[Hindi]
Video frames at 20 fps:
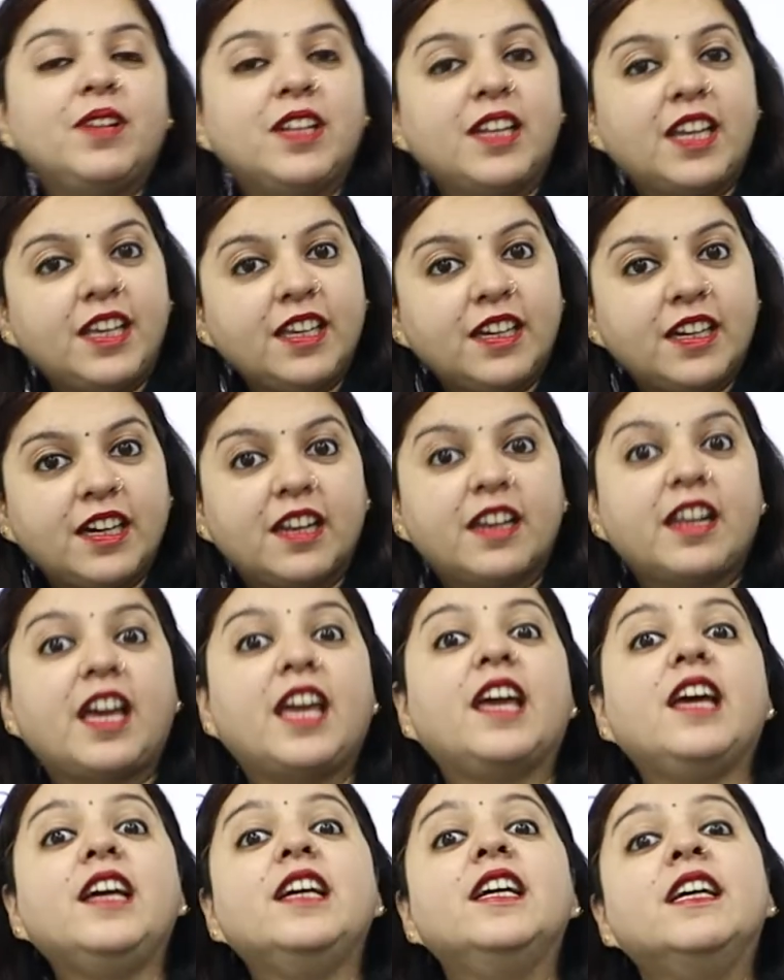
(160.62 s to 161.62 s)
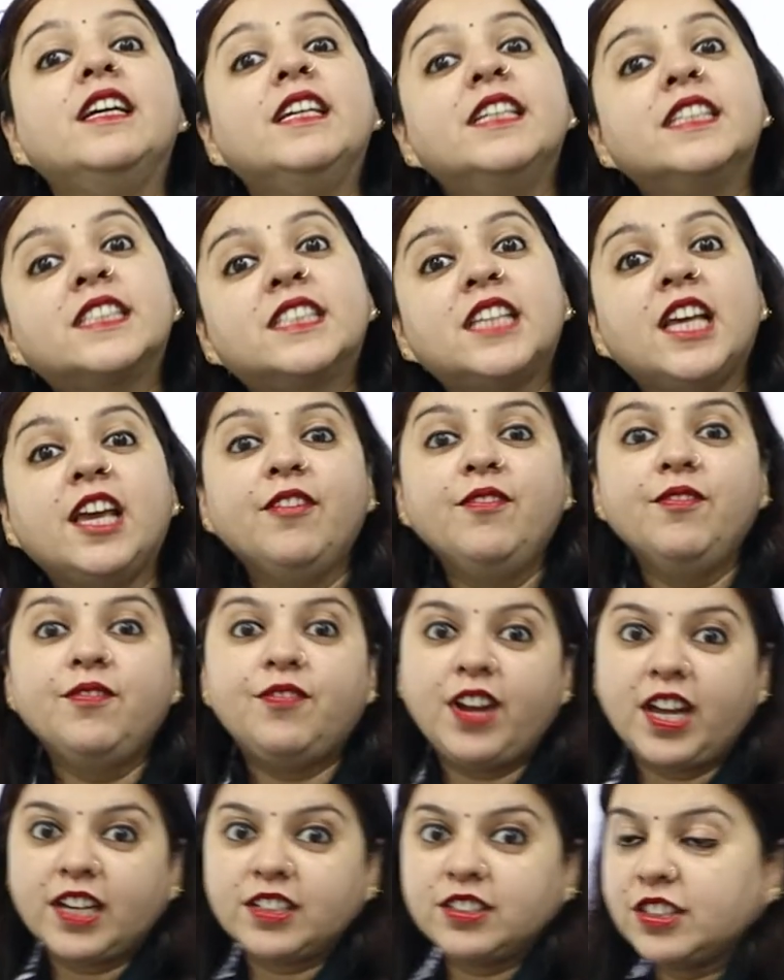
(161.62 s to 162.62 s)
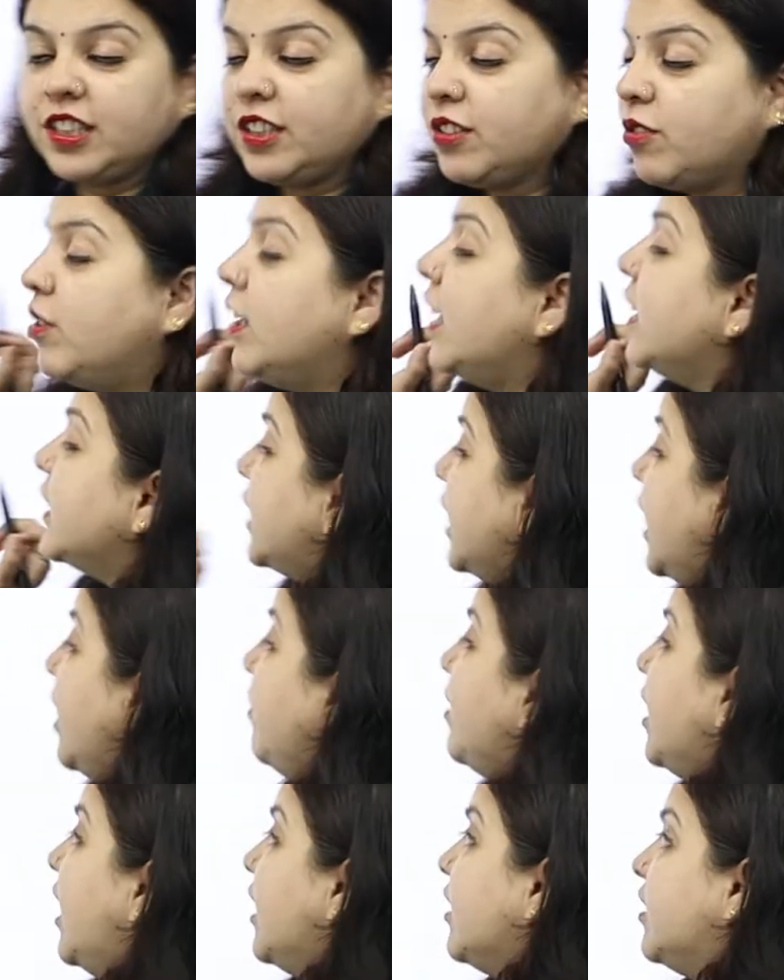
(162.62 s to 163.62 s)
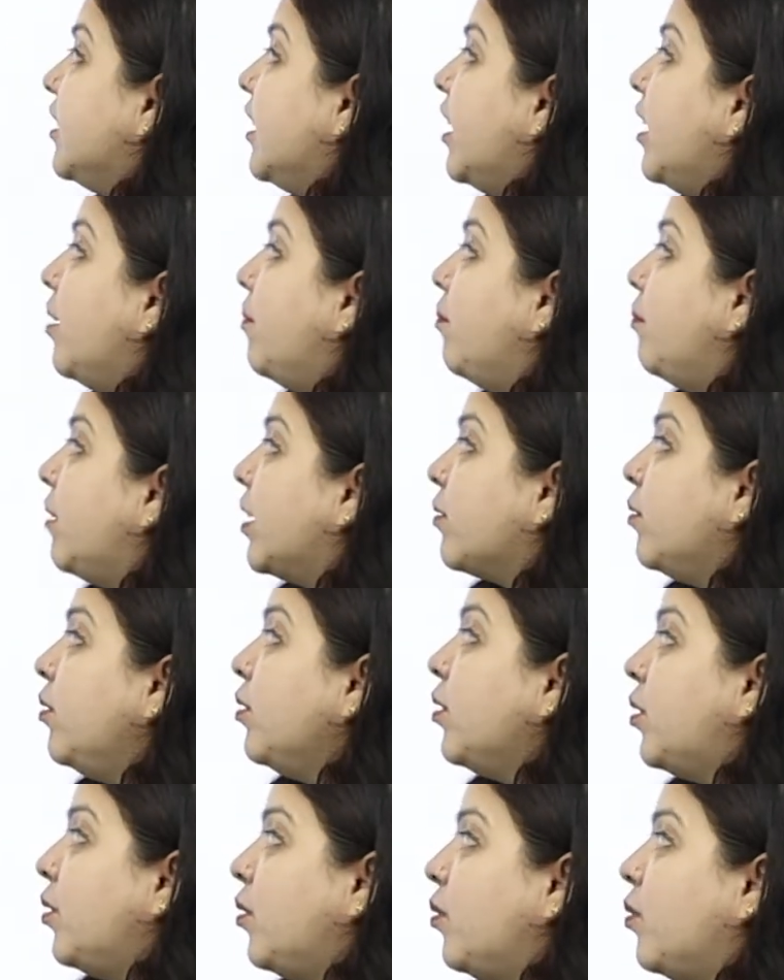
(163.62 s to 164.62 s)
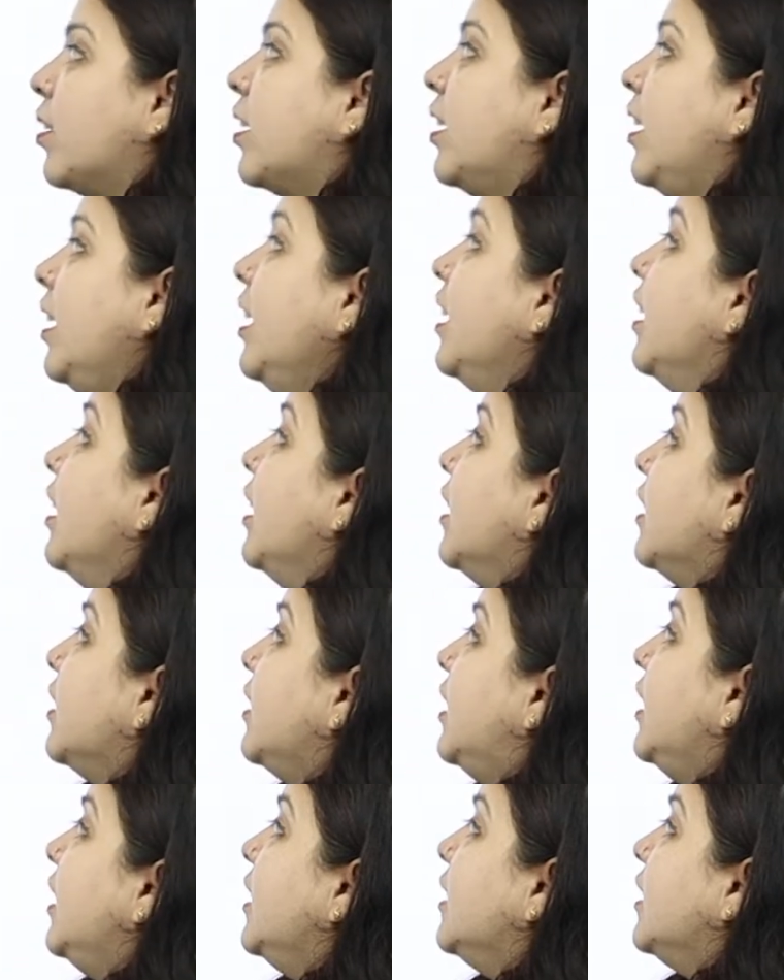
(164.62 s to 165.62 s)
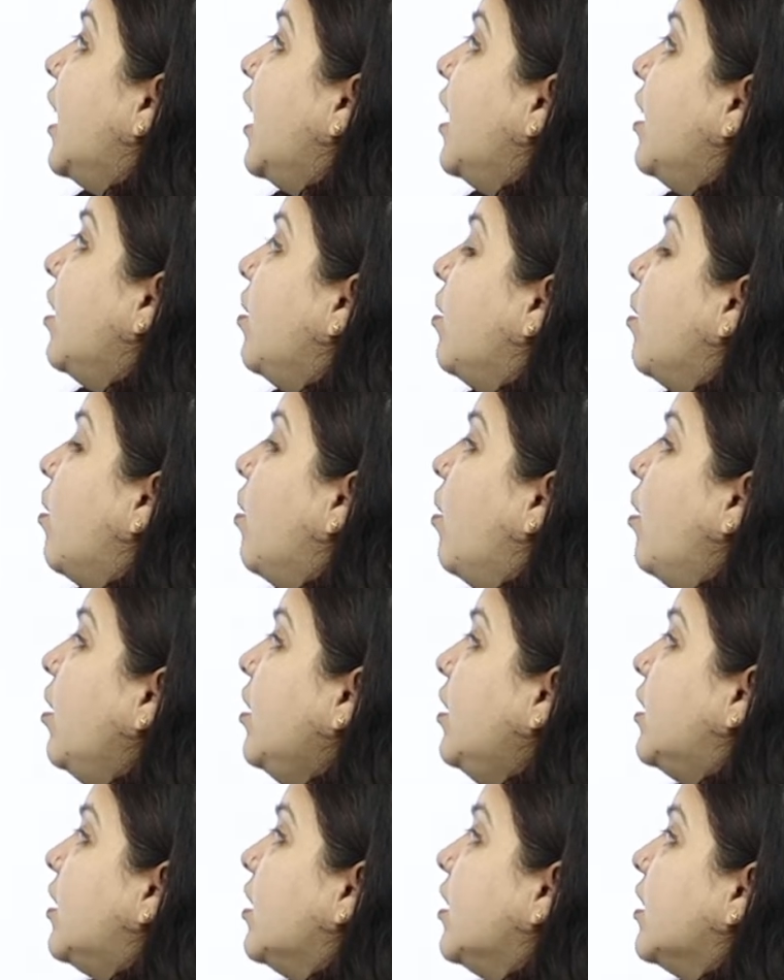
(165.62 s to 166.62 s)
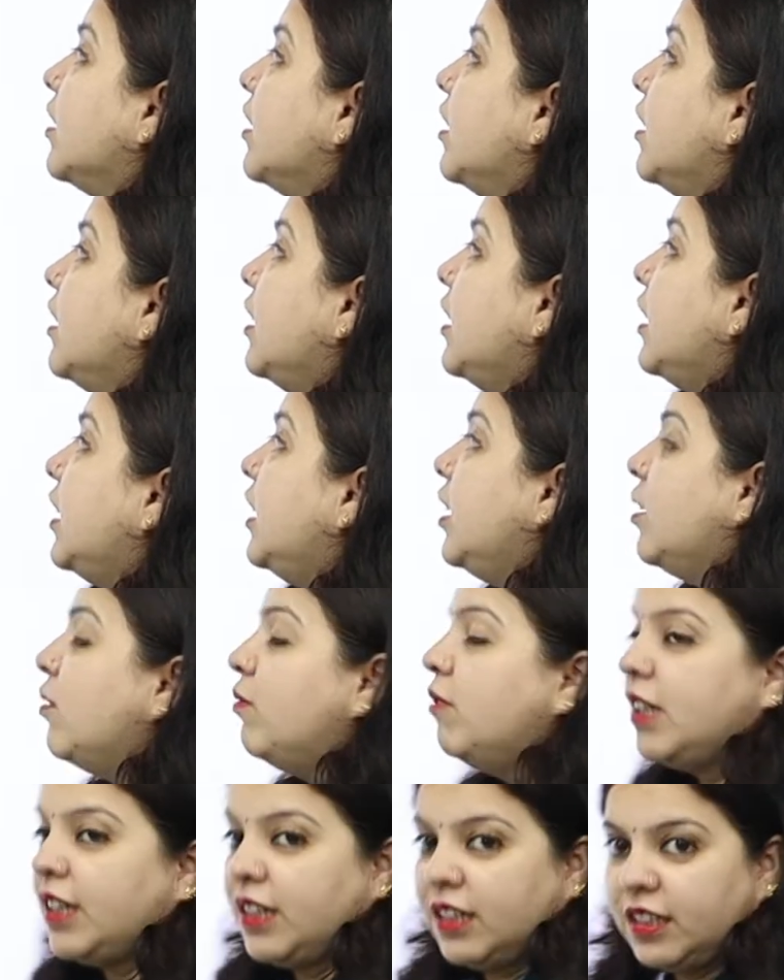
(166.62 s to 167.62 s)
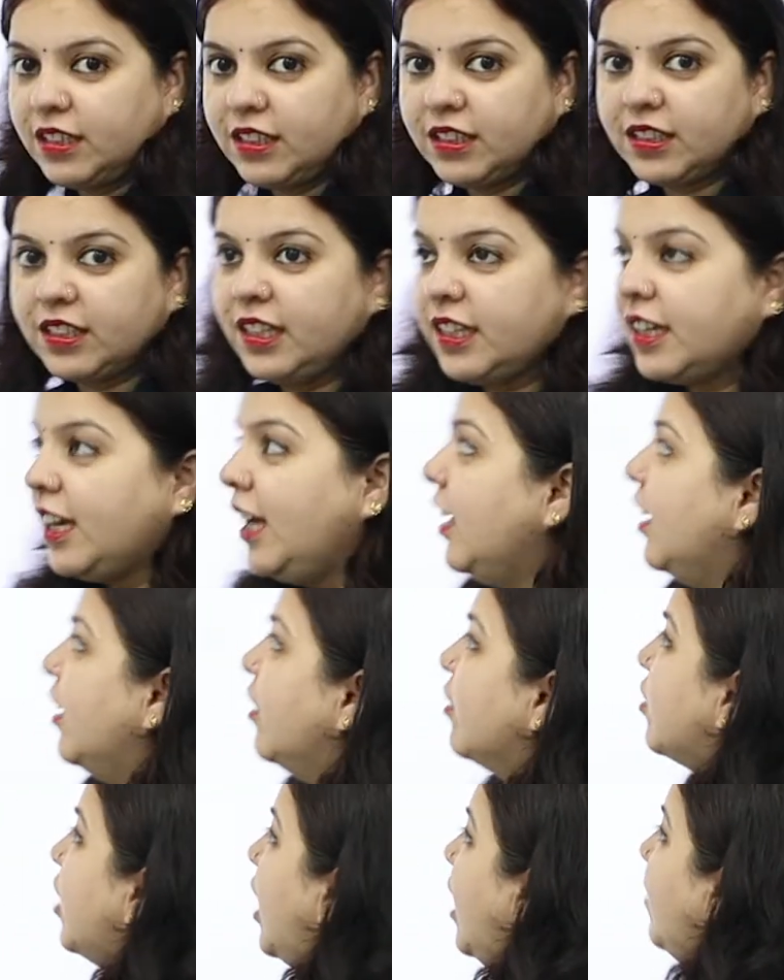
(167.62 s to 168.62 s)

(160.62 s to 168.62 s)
भी नहीं कर रहे हैं सेम फ्रैक्शन को या सेम रैशनल नंबर को क्योंकि दीज आर नॉट इक्वल ठीक है तो